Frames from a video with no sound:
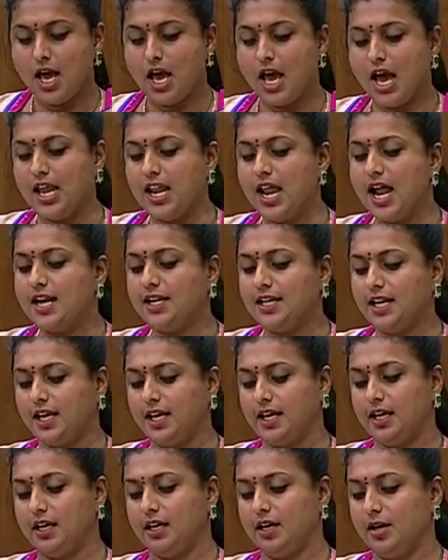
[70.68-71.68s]
అలాంటి
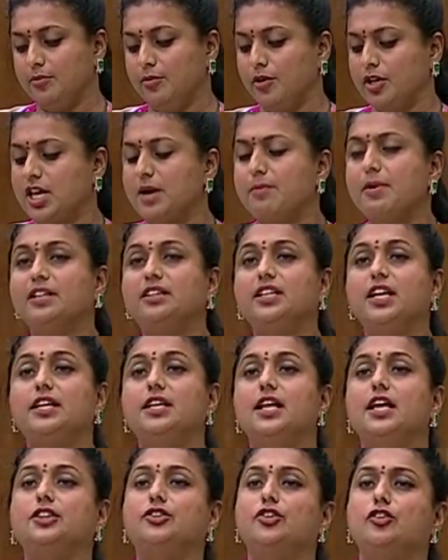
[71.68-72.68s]
ముఖ్యమంత్రి
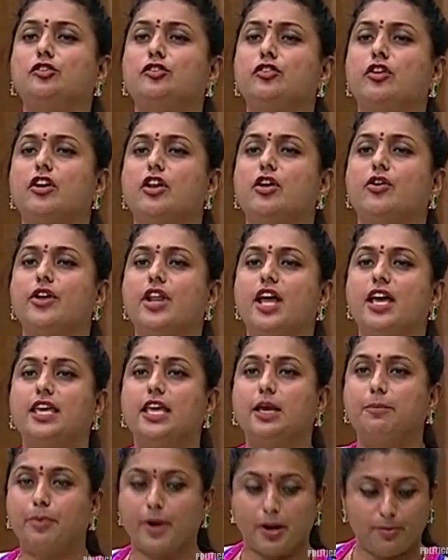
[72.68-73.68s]
నేతృత్వంలో ఉన్న ఈ
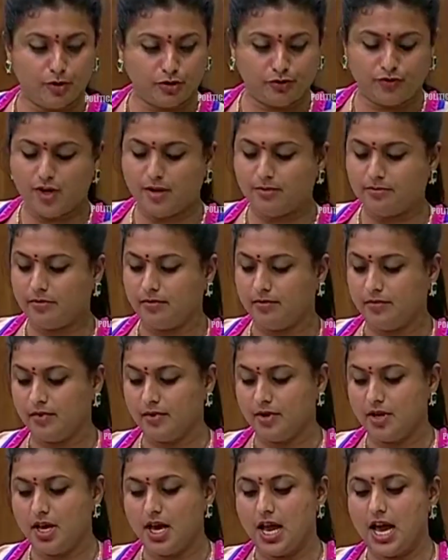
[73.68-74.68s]
ప్రభుత్వం
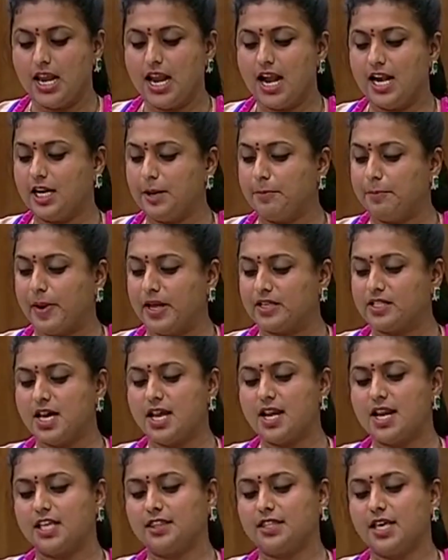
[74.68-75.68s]
అలాంటి
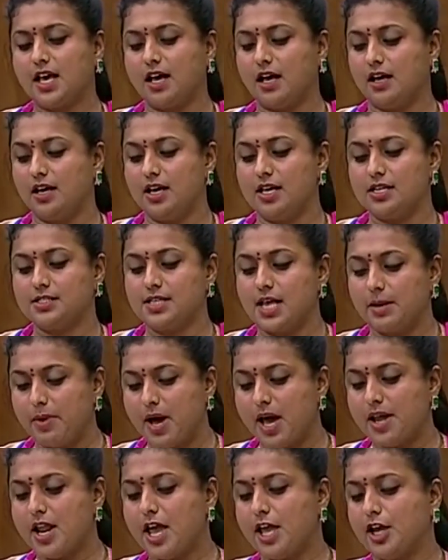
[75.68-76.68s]
ప్రజానేత
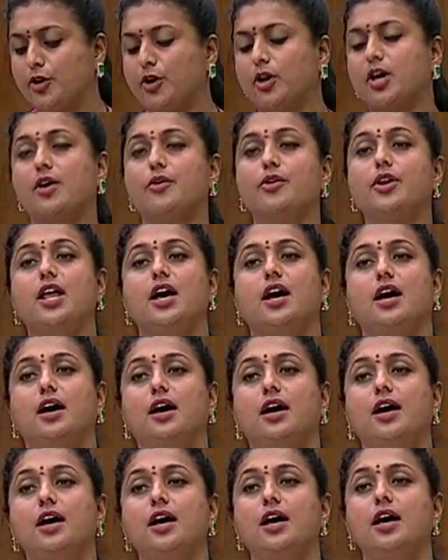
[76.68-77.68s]
సభానాయకుడిగా ఉన్న
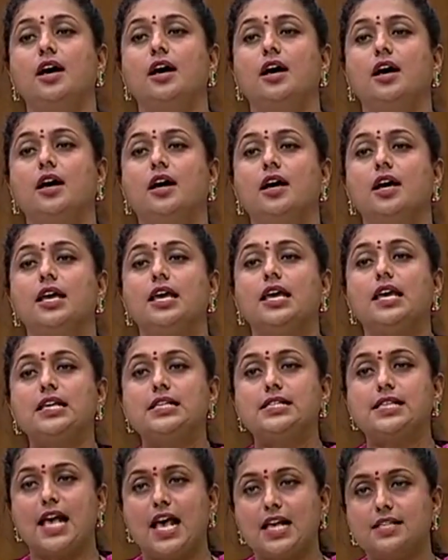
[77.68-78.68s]
ఈ
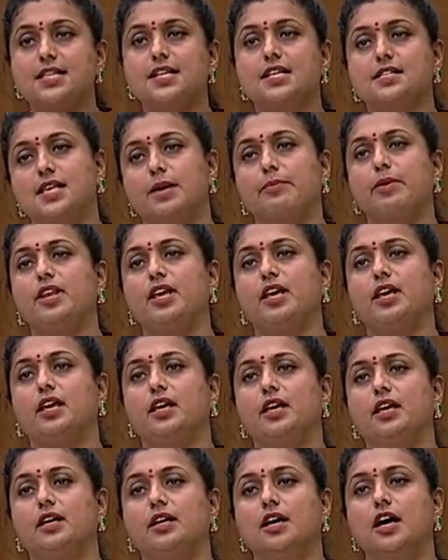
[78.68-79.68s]
శాసనసభని
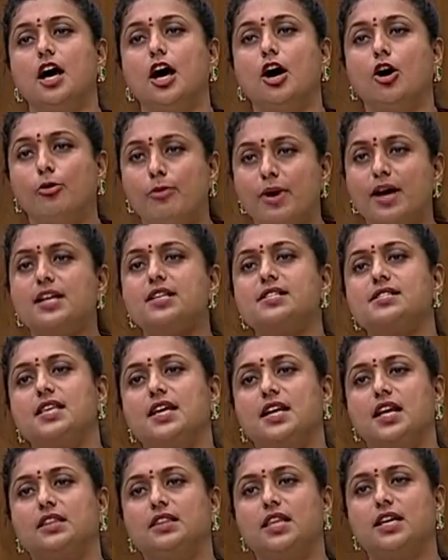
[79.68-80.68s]

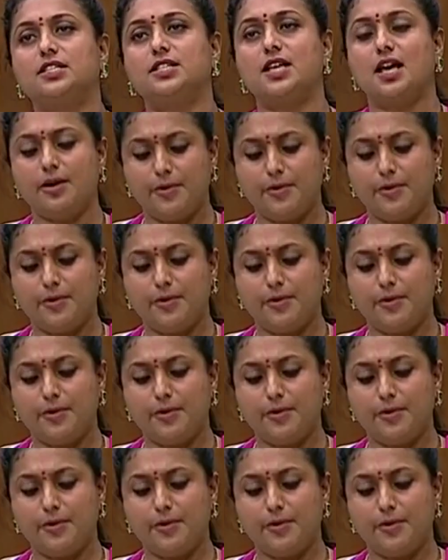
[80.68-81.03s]
అవమానిస్తారు అధ్యక్ష